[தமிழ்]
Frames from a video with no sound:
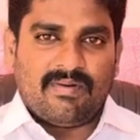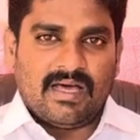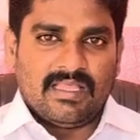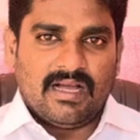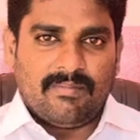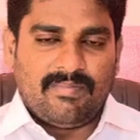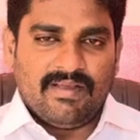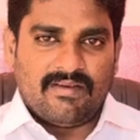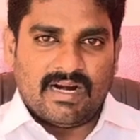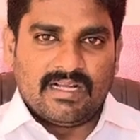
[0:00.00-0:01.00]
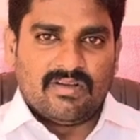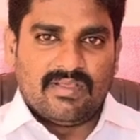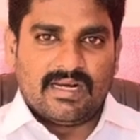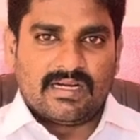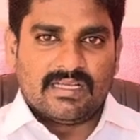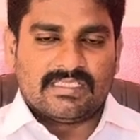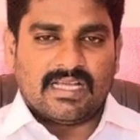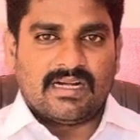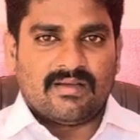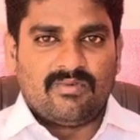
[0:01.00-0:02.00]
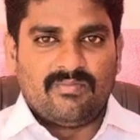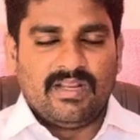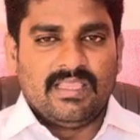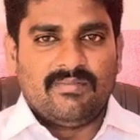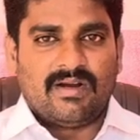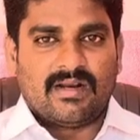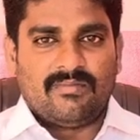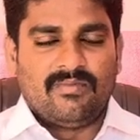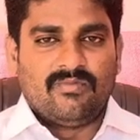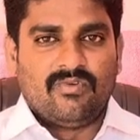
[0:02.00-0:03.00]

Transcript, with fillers: பாதுகாப்பை வழங்குவதற்கு சட்டமும் நீதிமன்றமும்